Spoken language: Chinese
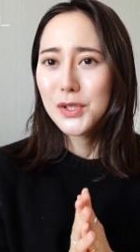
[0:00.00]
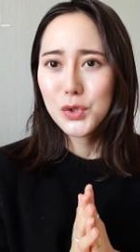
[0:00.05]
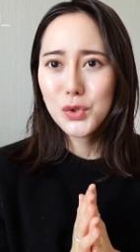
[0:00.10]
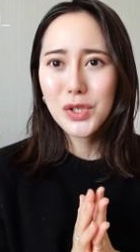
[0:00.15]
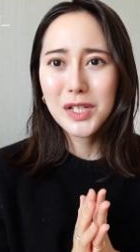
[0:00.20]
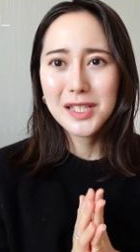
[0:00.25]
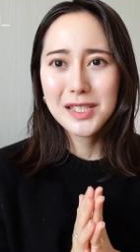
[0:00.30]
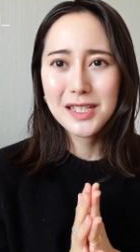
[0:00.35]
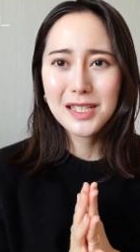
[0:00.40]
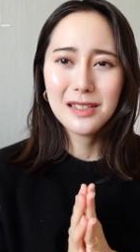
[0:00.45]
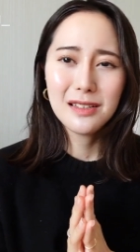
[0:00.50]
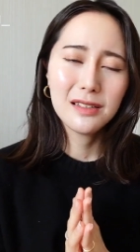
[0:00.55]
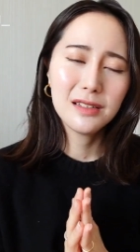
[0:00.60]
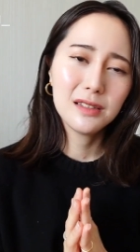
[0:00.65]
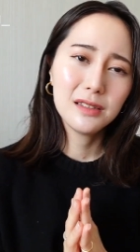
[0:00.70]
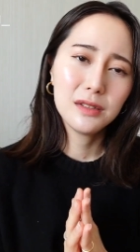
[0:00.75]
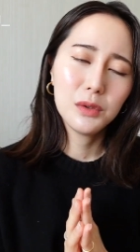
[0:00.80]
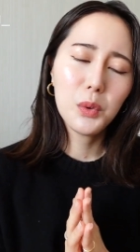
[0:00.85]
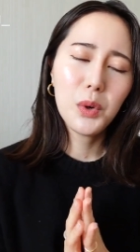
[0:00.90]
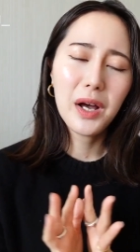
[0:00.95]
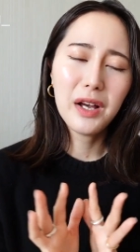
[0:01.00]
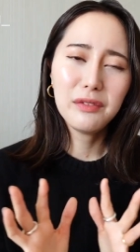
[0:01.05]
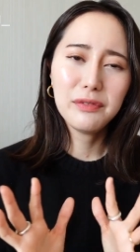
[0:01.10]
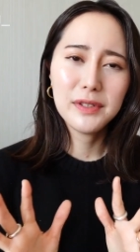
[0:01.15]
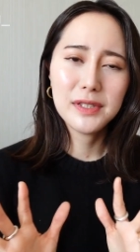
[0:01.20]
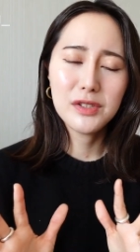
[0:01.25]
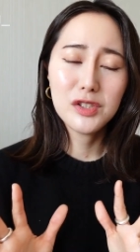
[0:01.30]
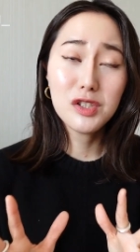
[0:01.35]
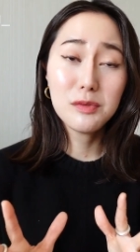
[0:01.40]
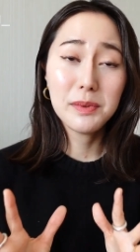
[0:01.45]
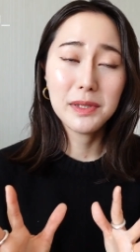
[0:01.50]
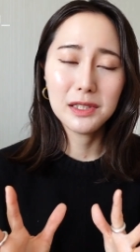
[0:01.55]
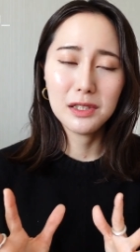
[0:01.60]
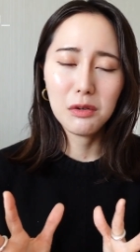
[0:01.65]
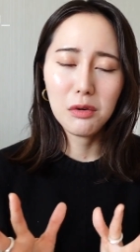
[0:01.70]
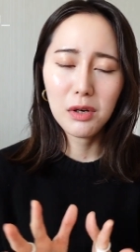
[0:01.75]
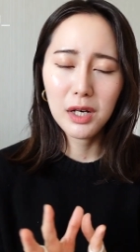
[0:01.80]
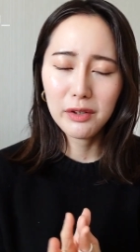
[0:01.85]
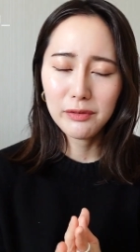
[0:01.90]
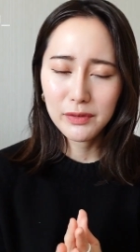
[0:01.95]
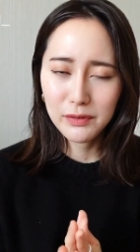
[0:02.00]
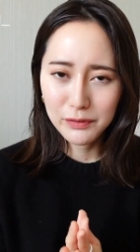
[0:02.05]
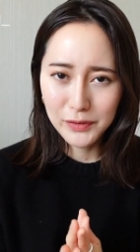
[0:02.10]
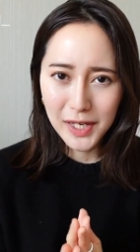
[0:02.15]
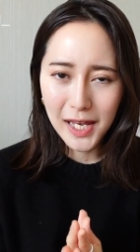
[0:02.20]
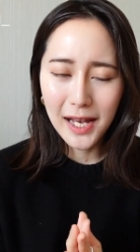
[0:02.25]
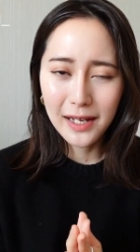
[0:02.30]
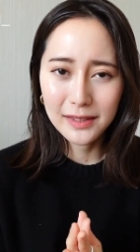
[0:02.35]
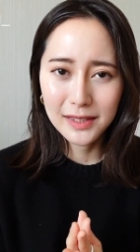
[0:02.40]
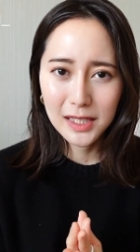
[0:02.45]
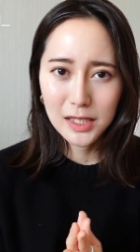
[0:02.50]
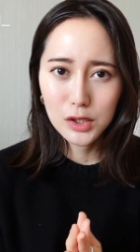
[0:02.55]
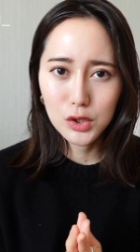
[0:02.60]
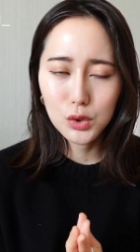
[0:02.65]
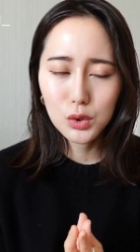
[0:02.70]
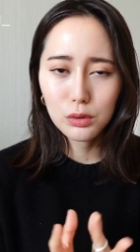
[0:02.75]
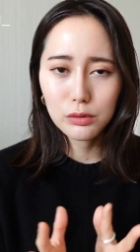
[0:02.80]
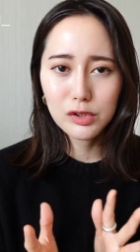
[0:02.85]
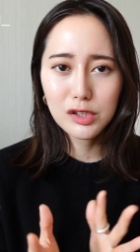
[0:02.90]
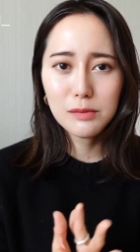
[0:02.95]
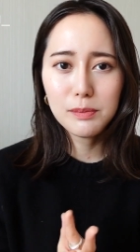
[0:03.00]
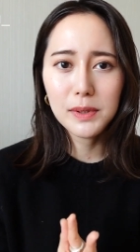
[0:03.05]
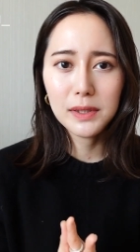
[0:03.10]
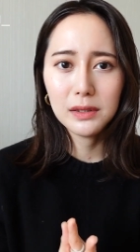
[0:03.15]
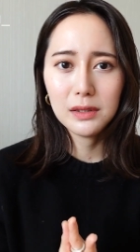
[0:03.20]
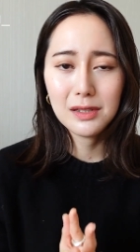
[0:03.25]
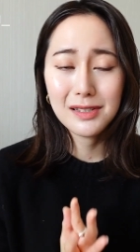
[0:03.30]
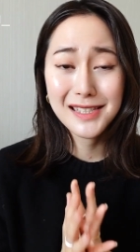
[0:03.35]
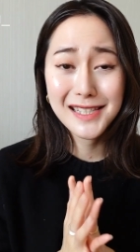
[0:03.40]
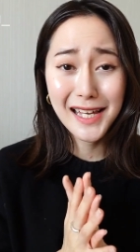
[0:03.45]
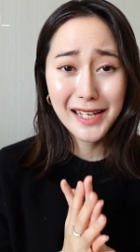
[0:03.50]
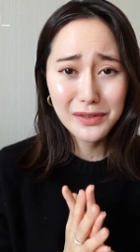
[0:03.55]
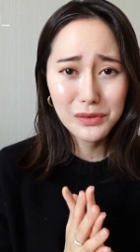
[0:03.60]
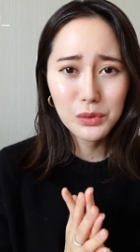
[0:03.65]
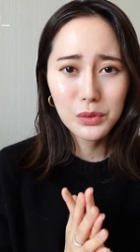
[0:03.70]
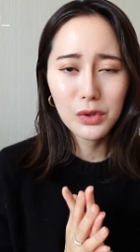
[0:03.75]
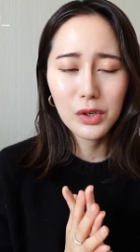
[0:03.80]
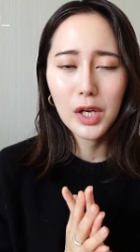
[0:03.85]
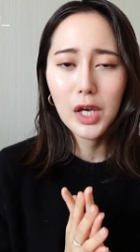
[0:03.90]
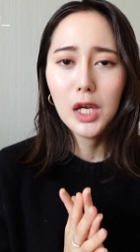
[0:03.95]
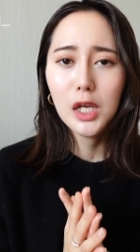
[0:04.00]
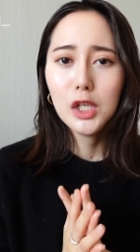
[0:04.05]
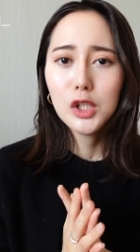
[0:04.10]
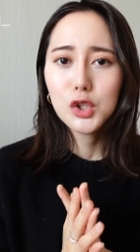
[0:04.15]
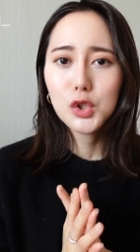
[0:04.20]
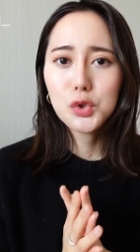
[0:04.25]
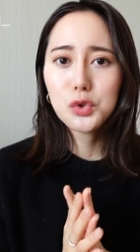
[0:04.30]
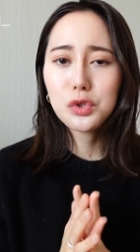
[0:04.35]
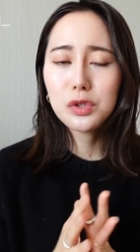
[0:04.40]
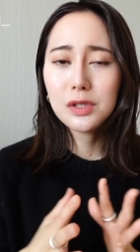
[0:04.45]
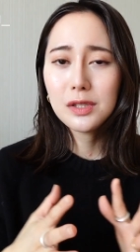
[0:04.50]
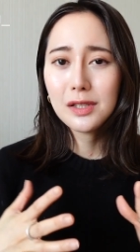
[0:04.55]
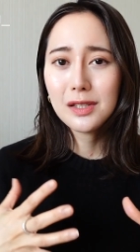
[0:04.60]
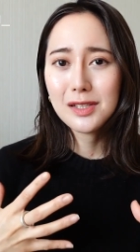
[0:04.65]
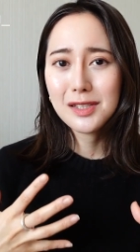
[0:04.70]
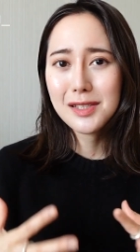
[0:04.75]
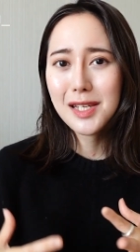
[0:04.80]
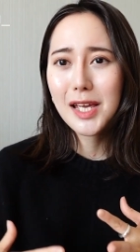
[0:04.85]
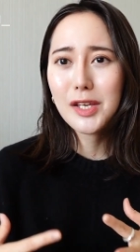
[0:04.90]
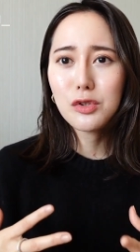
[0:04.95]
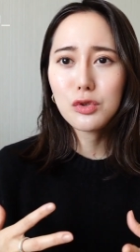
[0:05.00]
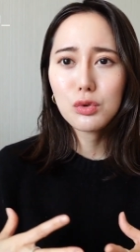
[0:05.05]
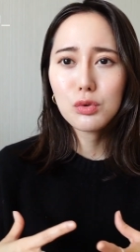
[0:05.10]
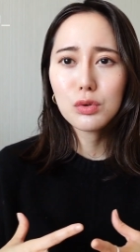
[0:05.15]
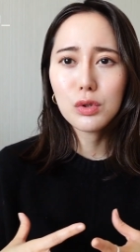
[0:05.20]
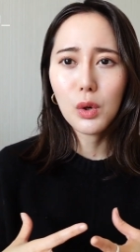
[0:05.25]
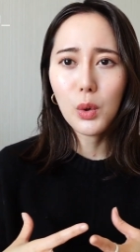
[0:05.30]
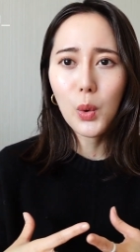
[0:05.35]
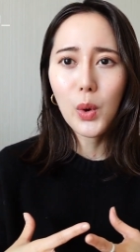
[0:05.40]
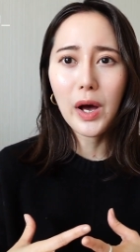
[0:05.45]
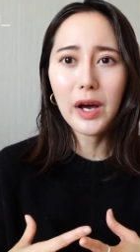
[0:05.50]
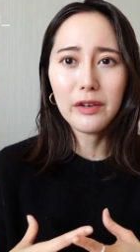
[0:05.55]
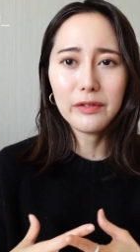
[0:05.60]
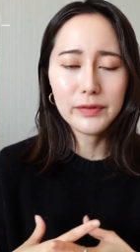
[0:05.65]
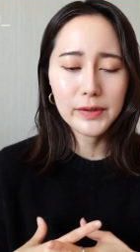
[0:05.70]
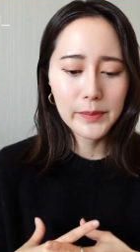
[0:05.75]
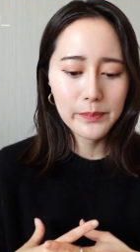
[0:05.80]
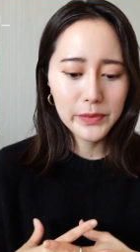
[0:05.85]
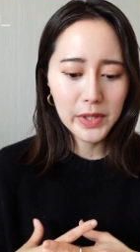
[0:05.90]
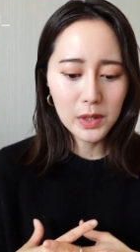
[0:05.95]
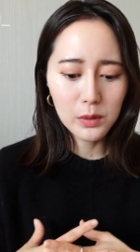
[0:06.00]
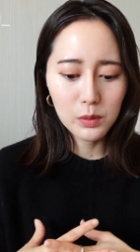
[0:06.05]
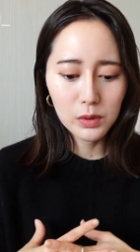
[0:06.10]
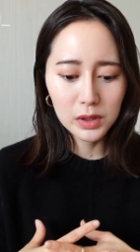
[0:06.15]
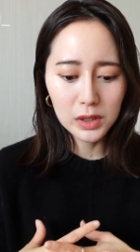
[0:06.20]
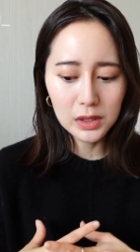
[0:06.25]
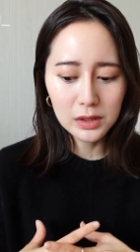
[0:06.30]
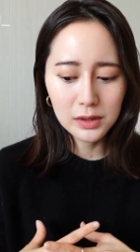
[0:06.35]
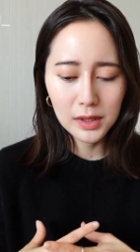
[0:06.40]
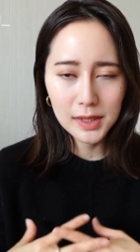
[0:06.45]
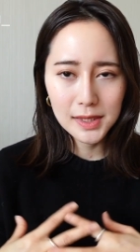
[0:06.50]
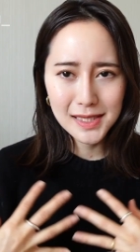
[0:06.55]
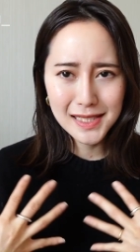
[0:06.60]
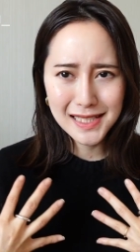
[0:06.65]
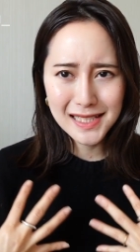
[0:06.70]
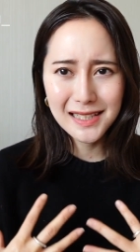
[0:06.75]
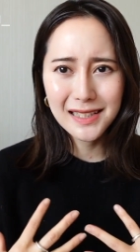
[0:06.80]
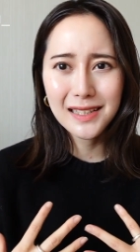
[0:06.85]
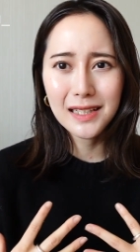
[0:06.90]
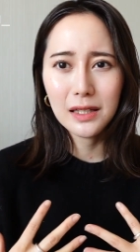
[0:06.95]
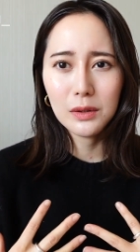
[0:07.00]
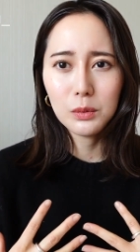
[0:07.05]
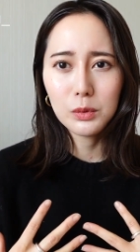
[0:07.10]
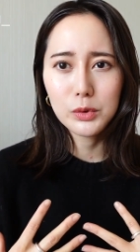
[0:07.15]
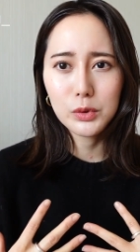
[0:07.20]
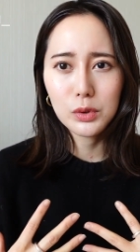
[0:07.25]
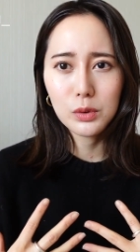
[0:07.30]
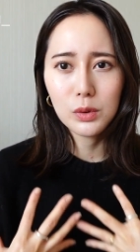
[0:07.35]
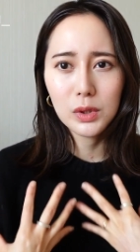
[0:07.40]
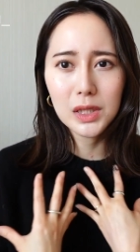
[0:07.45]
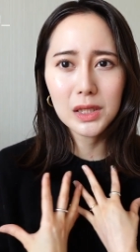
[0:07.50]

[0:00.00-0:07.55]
最近呢花粉，日本的花粉非常严重，日本的三月就是那个杉树的花粉。那我个人今年我觉得我